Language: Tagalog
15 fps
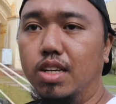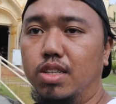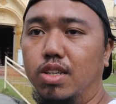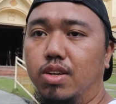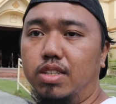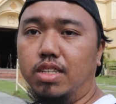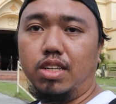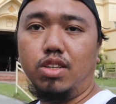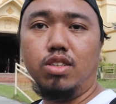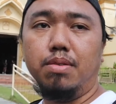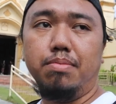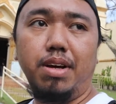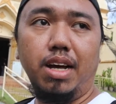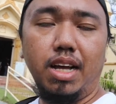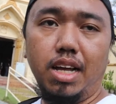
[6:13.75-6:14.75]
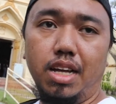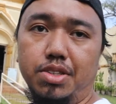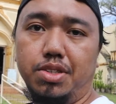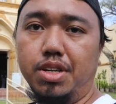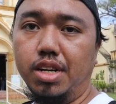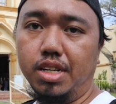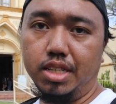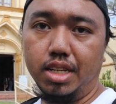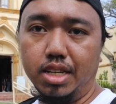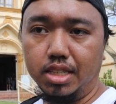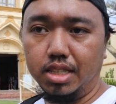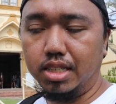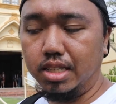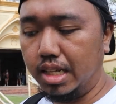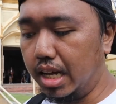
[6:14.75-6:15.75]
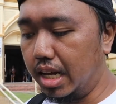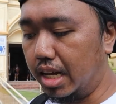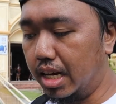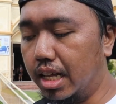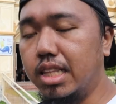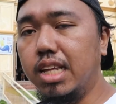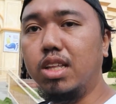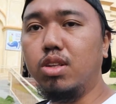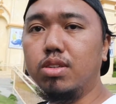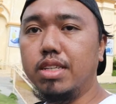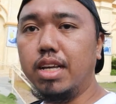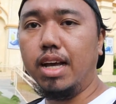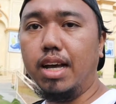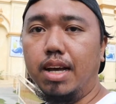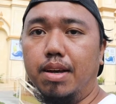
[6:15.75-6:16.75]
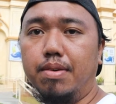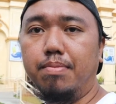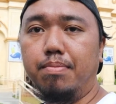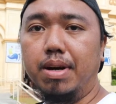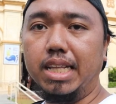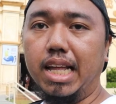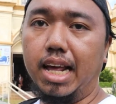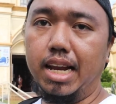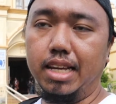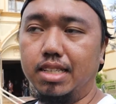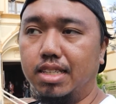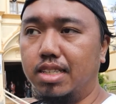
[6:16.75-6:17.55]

So, isa to sa mga churches na nandito sa Batanes.